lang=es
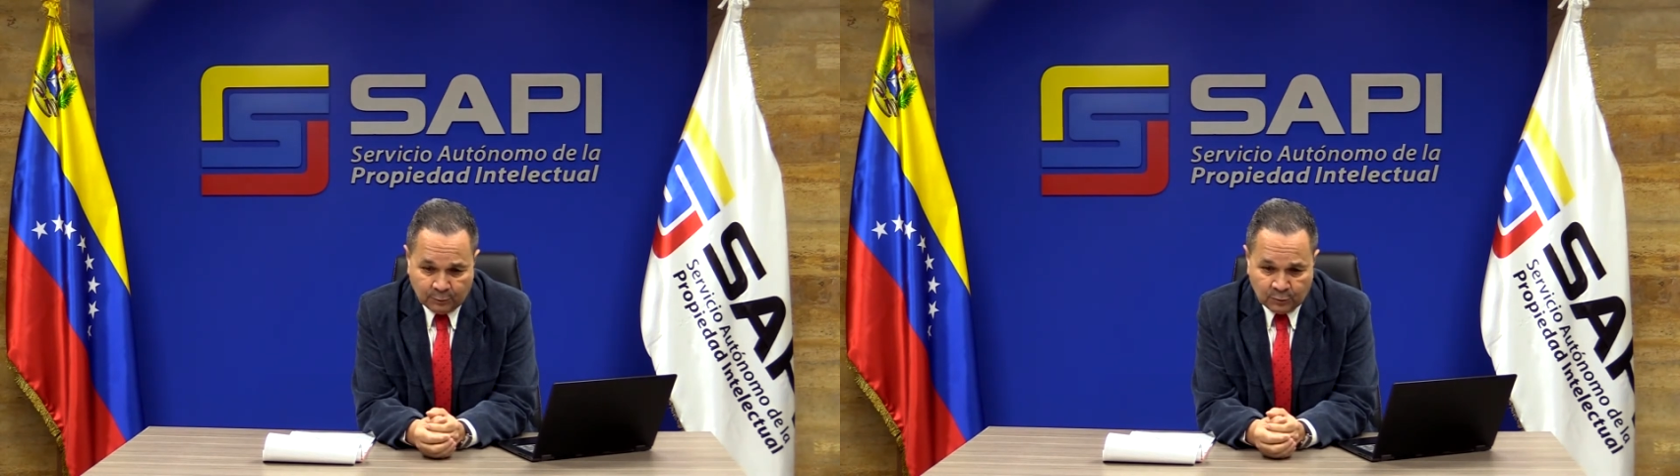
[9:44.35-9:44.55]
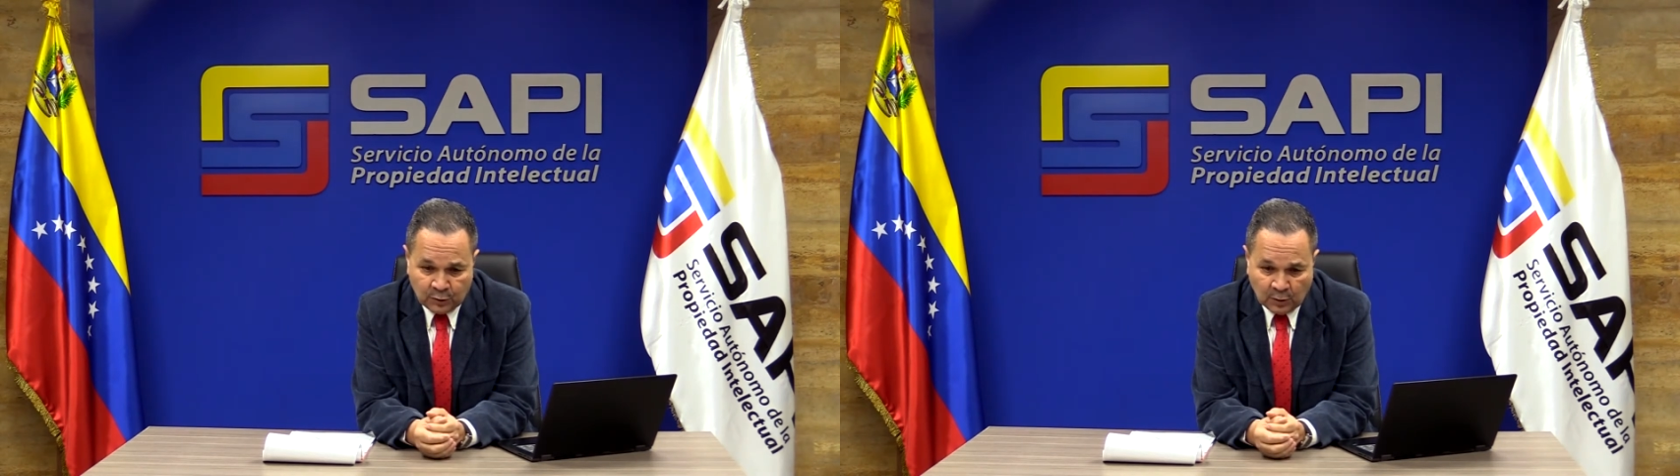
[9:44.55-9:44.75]

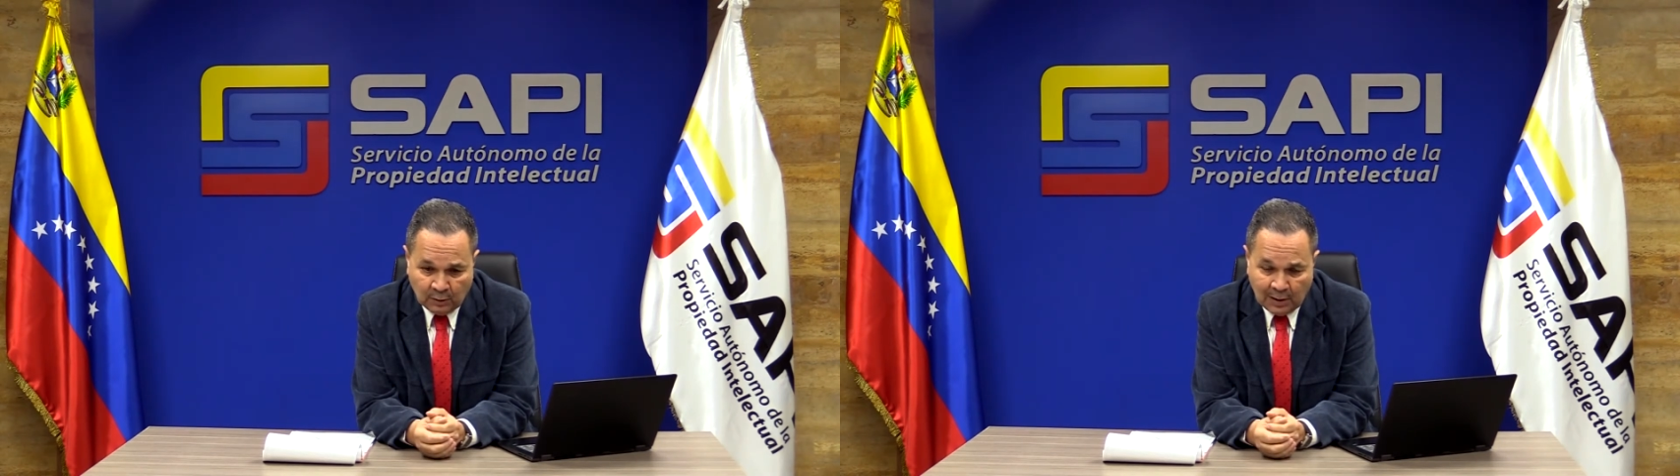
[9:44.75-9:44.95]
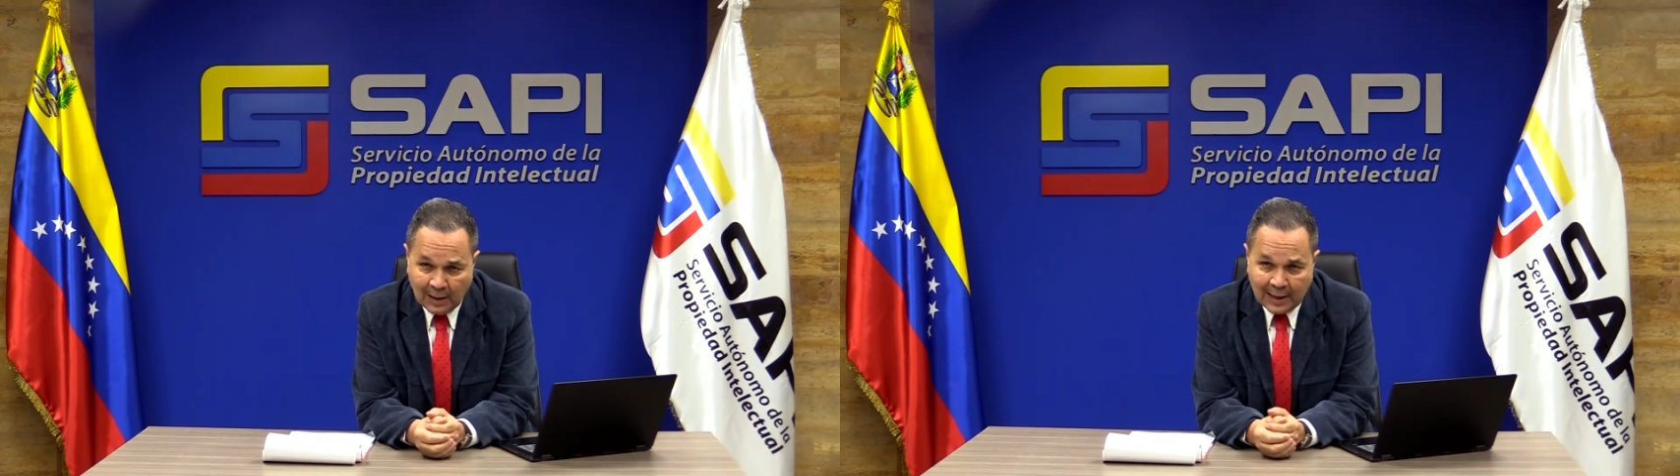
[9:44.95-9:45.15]

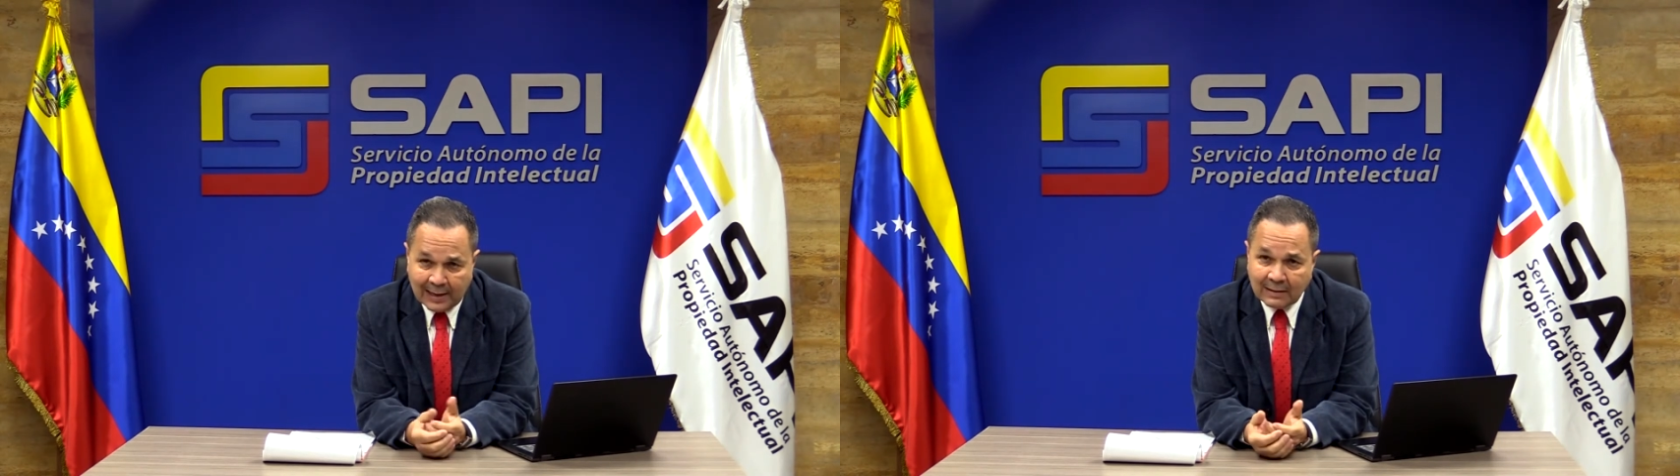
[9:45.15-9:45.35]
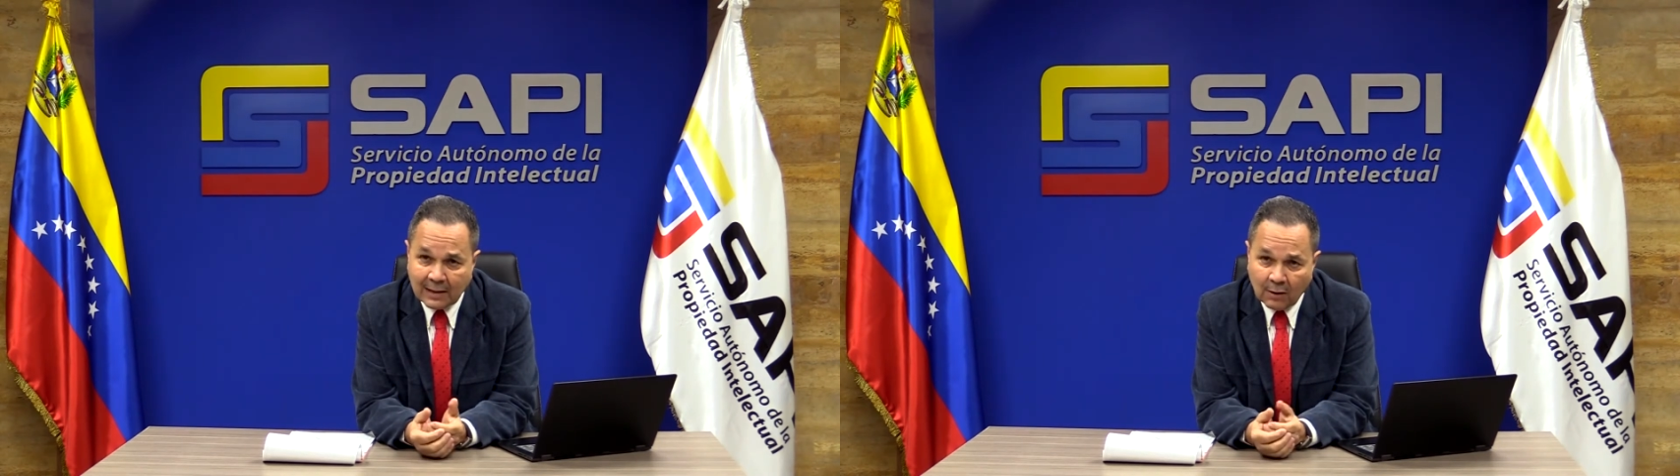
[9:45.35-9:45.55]
función
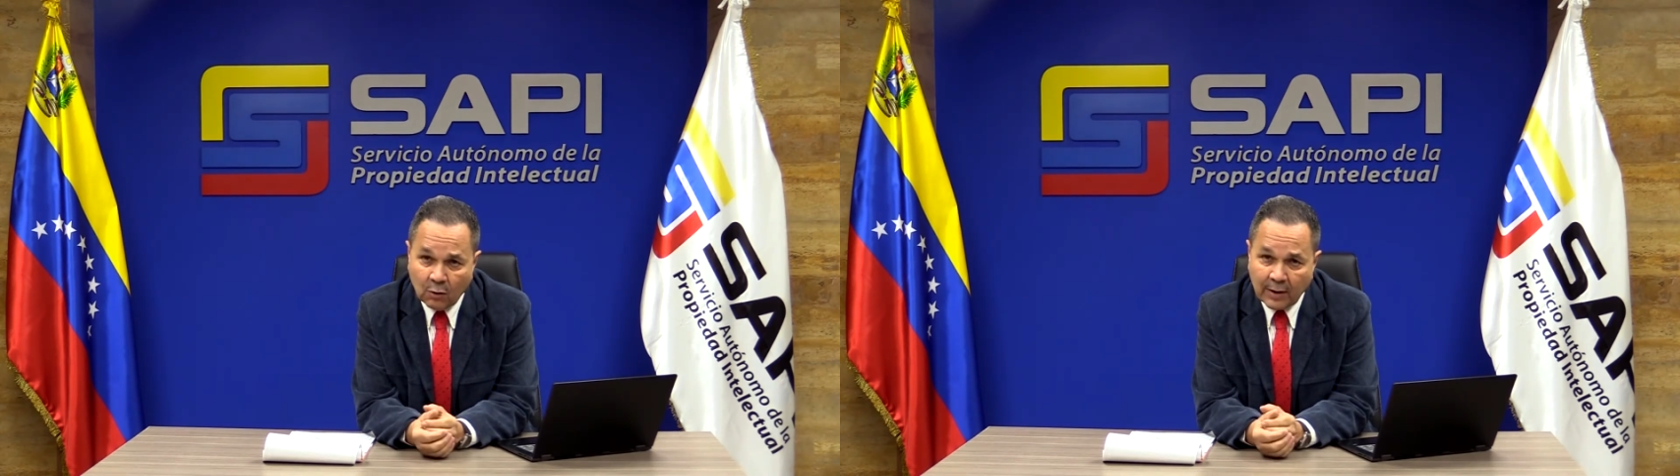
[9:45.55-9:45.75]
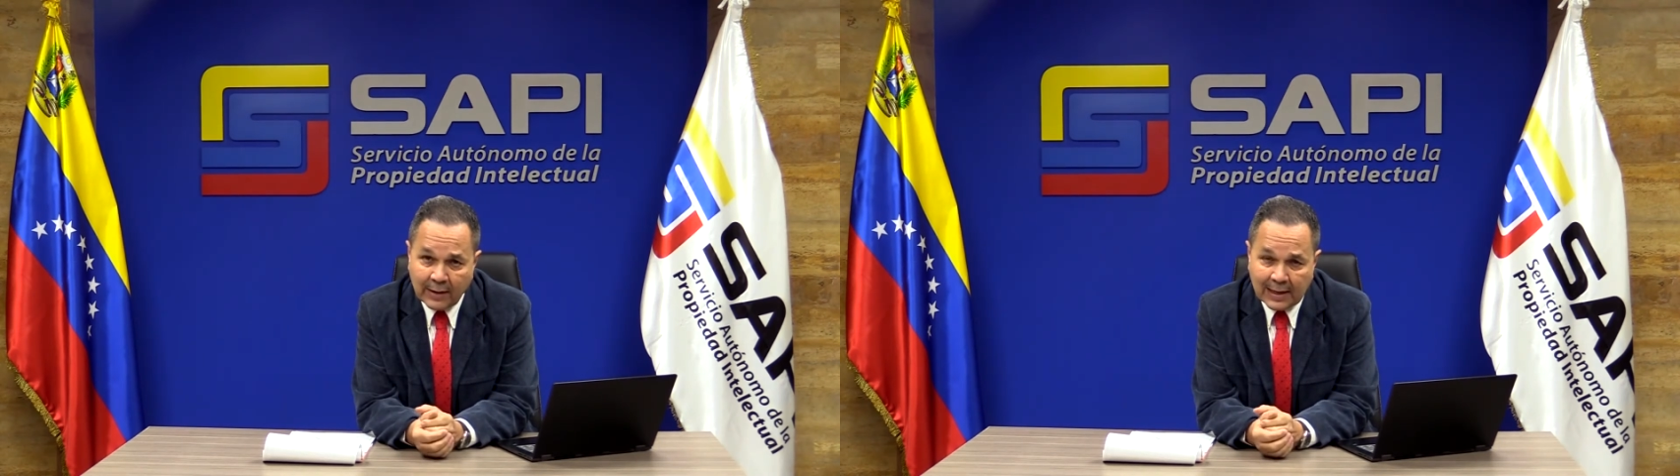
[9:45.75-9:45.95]
alentadora